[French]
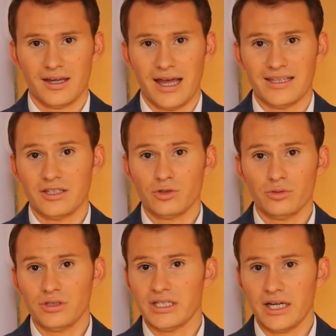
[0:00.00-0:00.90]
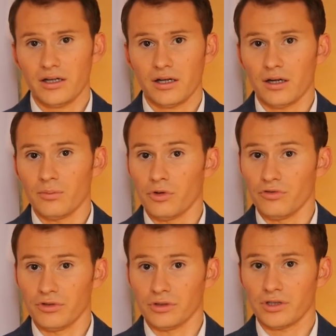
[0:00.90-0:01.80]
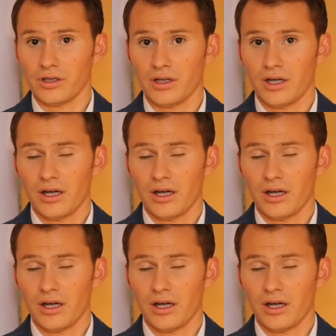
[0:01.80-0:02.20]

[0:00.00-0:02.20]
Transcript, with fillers: à des soutiens comme le vôtre.